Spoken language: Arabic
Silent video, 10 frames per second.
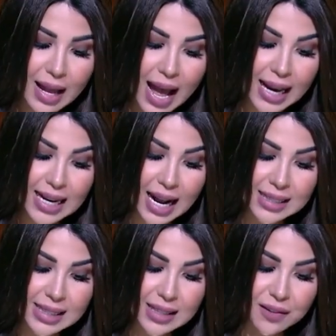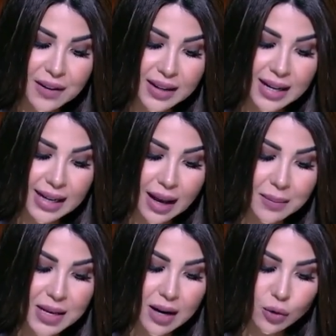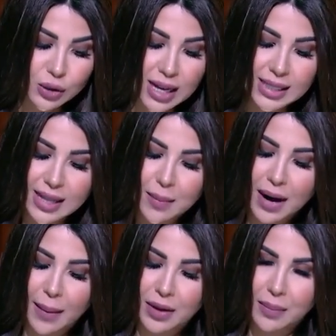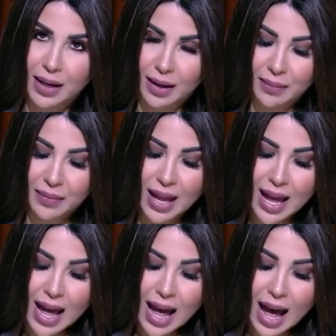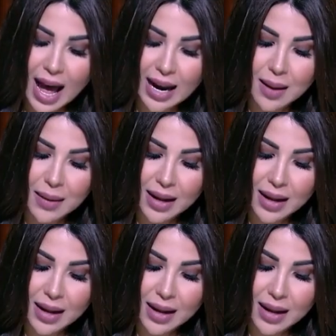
اخي العزيز الفنان الكبير الاستاذ تامر عبد المنعم اعلم